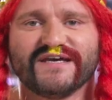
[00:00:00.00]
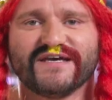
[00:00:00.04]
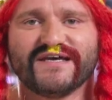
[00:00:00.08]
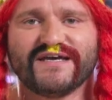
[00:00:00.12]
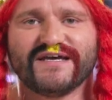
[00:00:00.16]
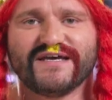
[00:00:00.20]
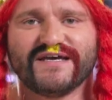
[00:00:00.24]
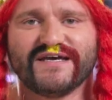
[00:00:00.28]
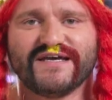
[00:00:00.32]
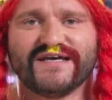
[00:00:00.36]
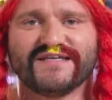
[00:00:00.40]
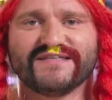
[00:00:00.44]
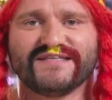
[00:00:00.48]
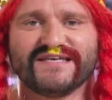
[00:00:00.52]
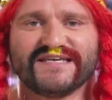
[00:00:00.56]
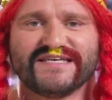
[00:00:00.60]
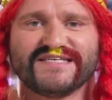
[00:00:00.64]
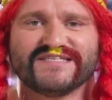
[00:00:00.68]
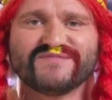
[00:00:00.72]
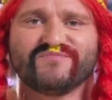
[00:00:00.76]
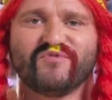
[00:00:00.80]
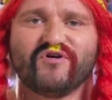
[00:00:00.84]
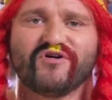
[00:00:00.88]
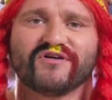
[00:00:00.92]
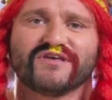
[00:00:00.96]
un,
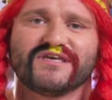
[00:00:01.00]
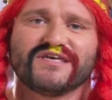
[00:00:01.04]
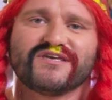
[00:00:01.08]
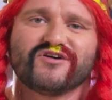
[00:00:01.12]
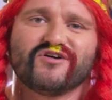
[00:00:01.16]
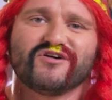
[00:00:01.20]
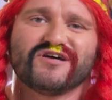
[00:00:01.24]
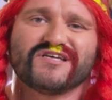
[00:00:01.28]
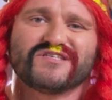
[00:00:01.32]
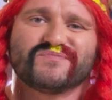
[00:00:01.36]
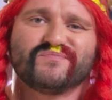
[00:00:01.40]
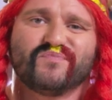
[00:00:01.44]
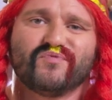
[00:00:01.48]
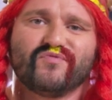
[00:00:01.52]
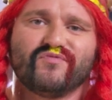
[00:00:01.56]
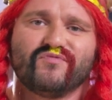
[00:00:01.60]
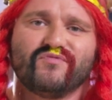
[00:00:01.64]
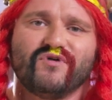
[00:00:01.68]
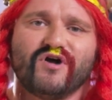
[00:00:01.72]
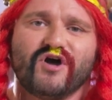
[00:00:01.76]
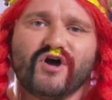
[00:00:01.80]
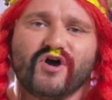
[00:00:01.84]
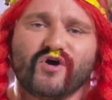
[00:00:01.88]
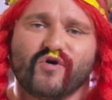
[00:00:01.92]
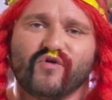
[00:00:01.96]
déguisement qui
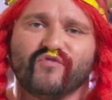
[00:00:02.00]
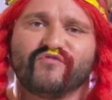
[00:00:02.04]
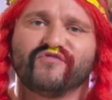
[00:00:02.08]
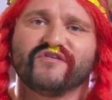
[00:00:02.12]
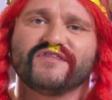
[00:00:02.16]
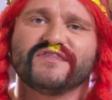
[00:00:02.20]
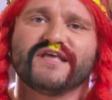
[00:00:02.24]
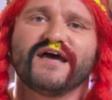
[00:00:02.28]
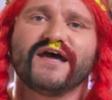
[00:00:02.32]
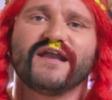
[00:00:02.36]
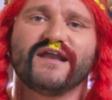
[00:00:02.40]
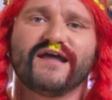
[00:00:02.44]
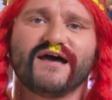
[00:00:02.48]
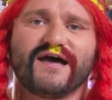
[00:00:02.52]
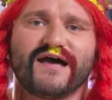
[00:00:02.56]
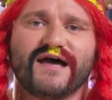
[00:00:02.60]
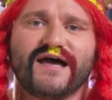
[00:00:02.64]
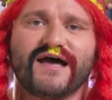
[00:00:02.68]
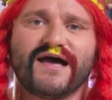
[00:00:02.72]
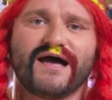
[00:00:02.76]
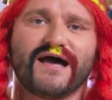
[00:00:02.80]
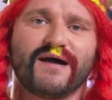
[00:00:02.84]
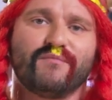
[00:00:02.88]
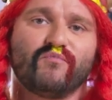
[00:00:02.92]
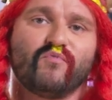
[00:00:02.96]
correspond au final
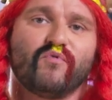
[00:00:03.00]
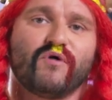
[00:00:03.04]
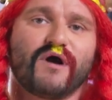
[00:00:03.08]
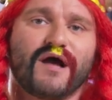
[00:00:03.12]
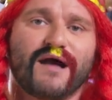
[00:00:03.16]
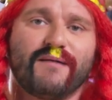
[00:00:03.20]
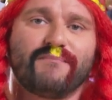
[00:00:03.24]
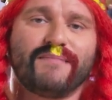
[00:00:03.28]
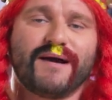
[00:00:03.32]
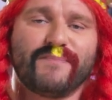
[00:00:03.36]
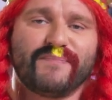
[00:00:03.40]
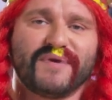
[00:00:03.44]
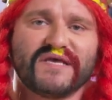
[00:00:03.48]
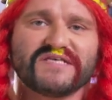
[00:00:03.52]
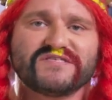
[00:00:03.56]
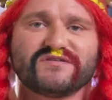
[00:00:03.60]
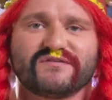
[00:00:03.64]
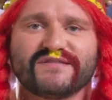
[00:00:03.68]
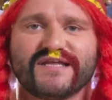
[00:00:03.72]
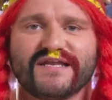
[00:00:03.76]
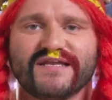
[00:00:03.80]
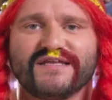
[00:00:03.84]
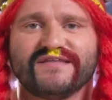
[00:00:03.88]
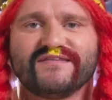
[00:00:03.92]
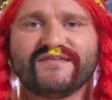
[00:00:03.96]
à, ma
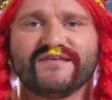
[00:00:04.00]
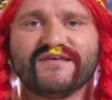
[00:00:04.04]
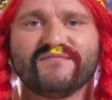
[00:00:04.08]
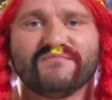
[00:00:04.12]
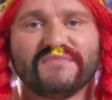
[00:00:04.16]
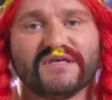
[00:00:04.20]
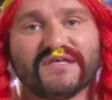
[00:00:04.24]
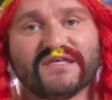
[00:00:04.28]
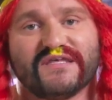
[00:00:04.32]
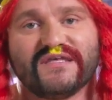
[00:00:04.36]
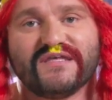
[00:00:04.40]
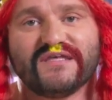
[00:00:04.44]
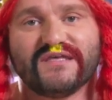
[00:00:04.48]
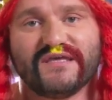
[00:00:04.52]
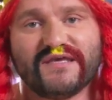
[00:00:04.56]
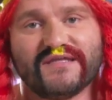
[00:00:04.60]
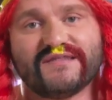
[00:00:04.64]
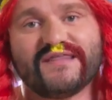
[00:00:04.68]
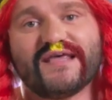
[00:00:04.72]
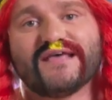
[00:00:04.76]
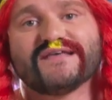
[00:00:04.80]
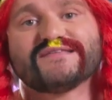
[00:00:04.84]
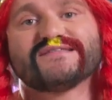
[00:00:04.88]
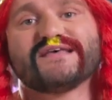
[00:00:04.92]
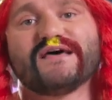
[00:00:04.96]
personnalité, mais qui
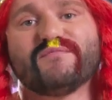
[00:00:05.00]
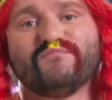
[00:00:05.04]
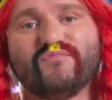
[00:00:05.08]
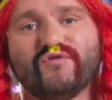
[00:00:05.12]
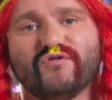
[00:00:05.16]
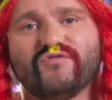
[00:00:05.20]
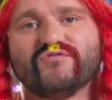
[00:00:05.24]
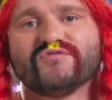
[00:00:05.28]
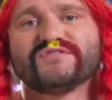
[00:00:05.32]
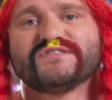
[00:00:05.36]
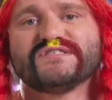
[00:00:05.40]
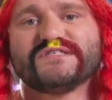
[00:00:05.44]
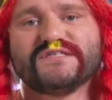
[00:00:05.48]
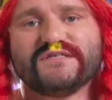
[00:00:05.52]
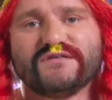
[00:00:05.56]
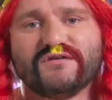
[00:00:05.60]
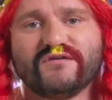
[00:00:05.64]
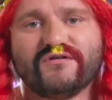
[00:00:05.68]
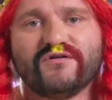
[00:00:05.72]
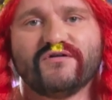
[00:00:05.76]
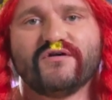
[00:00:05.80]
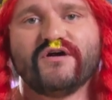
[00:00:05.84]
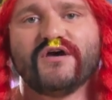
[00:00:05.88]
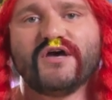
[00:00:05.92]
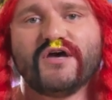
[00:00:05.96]
est un symbole aussi
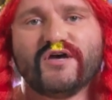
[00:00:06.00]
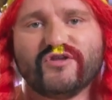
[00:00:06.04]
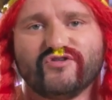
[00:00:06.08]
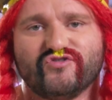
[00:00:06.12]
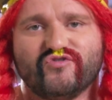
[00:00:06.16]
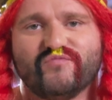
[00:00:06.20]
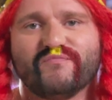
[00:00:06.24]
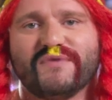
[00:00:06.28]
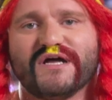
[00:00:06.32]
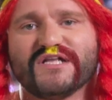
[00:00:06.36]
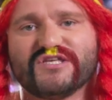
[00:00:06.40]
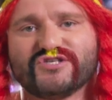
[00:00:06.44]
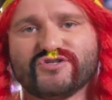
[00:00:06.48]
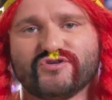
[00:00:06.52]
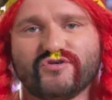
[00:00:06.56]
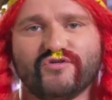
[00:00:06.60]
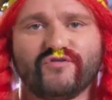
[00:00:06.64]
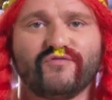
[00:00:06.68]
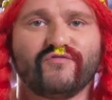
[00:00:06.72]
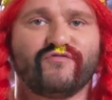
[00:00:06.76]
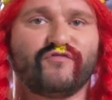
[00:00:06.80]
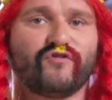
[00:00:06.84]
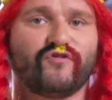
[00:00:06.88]
euh, du match euh,